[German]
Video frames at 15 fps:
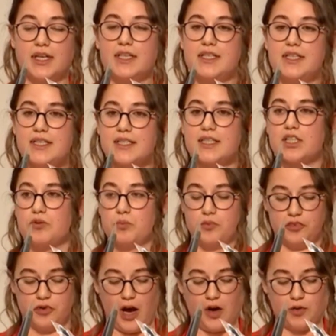die sich
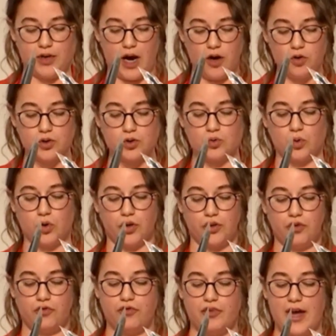Frauen aussuchen,
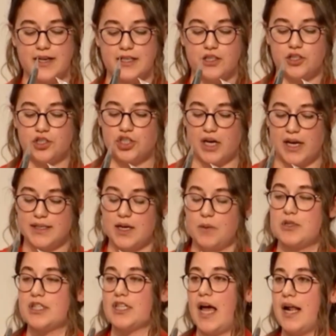werden schlechter
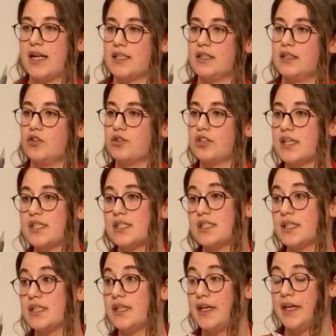bezahlt. Und das ist
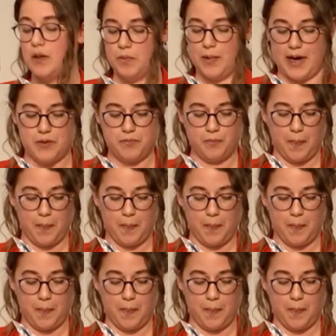nicht hinnehmbar.